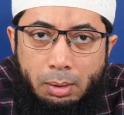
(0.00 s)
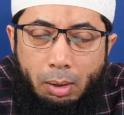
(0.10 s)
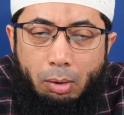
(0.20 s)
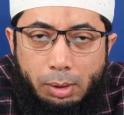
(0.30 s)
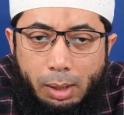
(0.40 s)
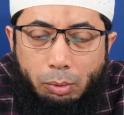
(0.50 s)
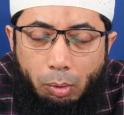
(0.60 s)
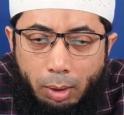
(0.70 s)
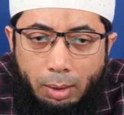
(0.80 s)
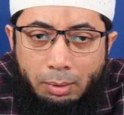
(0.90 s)
Kalau dia
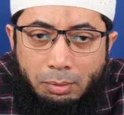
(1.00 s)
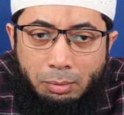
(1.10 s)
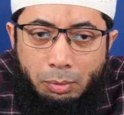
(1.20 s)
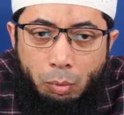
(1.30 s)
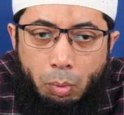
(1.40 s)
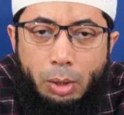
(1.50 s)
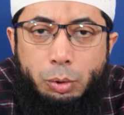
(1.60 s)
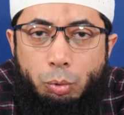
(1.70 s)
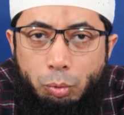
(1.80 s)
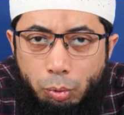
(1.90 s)
tolak,
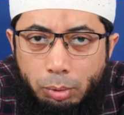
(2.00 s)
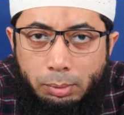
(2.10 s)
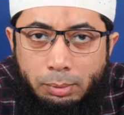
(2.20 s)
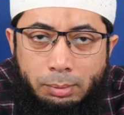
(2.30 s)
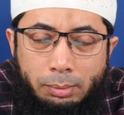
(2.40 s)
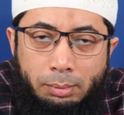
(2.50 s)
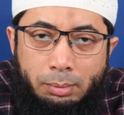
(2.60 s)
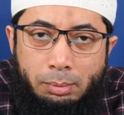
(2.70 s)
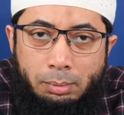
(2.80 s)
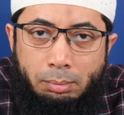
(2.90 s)
wahjuruhun.
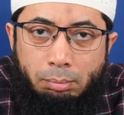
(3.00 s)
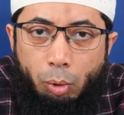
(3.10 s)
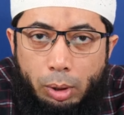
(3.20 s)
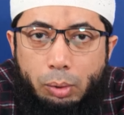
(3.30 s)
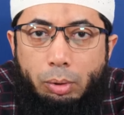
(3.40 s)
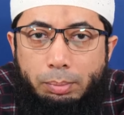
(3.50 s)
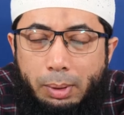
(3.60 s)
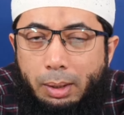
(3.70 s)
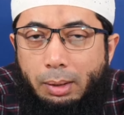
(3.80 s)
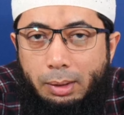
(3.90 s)
Boykot
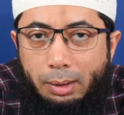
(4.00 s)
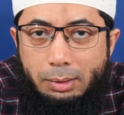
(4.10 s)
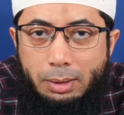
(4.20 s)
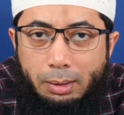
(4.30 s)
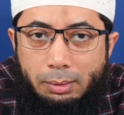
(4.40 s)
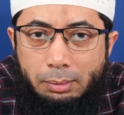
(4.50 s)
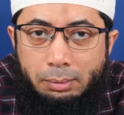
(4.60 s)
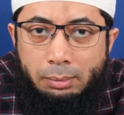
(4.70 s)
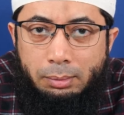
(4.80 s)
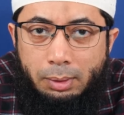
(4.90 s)
mereka diranjang.
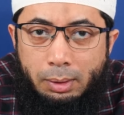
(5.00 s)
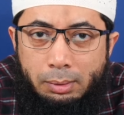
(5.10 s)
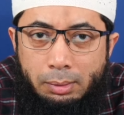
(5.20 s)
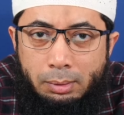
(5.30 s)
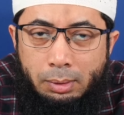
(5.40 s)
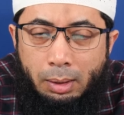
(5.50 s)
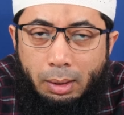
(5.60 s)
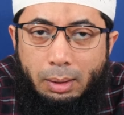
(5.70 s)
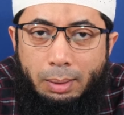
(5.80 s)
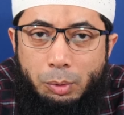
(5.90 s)
Ya. Dan
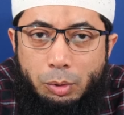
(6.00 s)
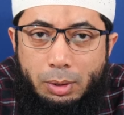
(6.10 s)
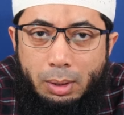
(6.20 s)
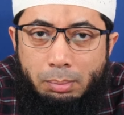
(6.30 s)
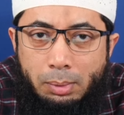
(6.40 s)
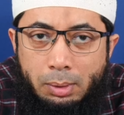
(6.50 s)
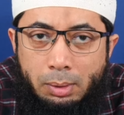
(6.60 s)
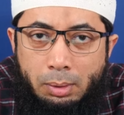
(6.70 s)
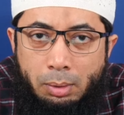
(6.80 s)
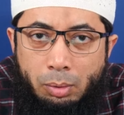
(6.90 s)
kata Nabi SAW,
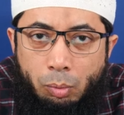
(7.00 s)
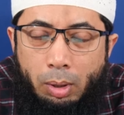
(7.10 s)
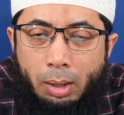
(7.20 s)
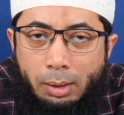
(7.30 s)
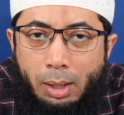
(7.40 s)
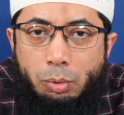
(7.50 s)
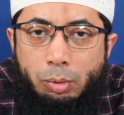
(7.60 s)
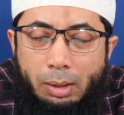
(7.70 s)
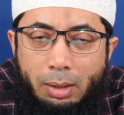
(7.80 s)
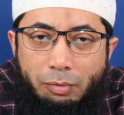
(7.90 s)
wala
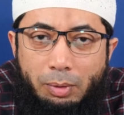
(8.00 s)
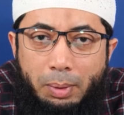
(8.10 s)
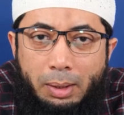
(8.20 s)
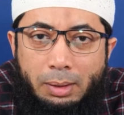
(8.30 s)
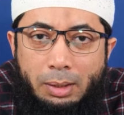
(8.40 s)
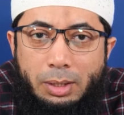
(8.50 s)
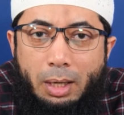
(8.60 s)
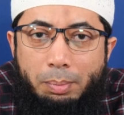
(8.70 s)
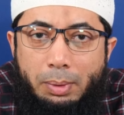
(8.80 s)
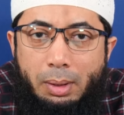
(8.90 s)
tahjur illa fil bait dan
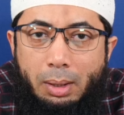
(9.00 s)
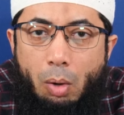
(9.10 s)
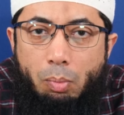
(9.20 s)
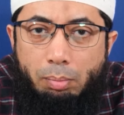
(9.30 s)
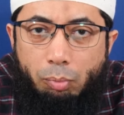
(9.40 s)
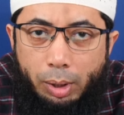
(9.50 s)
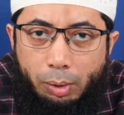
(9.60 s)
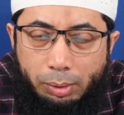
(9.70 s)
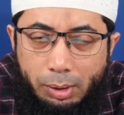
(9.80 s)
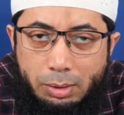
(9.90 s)
jangan pernah kau
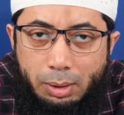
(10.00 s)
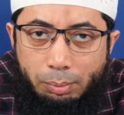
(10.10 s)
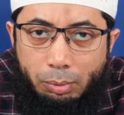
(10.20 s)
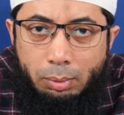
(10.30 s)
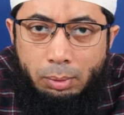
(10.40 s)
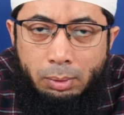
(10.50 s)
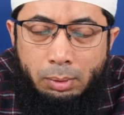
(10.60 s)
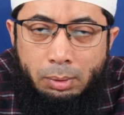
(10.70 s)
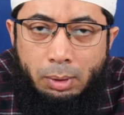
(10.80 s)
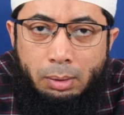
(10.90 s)
memboikot istrimu
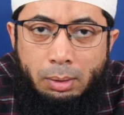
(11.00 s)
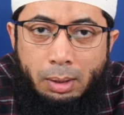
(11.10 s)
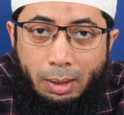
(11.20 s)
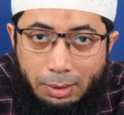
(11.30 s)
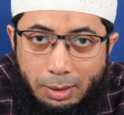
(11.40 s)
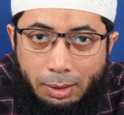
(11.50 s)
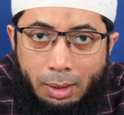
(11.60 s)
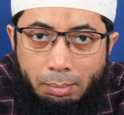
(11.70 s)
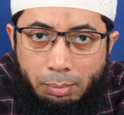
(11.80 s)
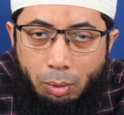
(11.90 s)
ya dari ranjang
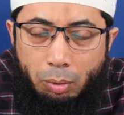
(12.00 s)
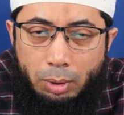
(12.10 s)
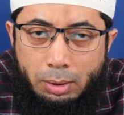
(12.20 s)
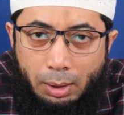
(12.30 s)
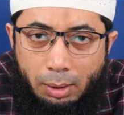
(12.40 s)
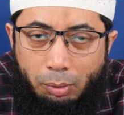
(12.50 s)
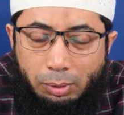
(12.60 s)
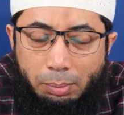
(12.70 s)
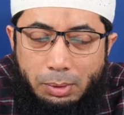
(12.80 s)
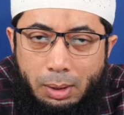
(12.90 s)
ya biologis tanda
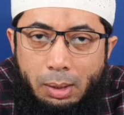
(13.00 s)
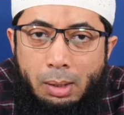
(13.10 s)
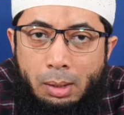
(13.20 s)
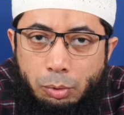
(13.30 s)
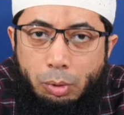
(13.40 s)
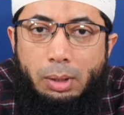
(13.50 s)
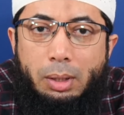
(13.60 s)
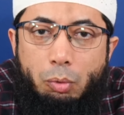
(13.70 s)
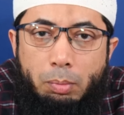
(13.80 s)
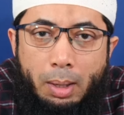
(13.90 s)
kutip di sini kecuali
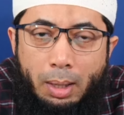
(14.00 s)
di rumah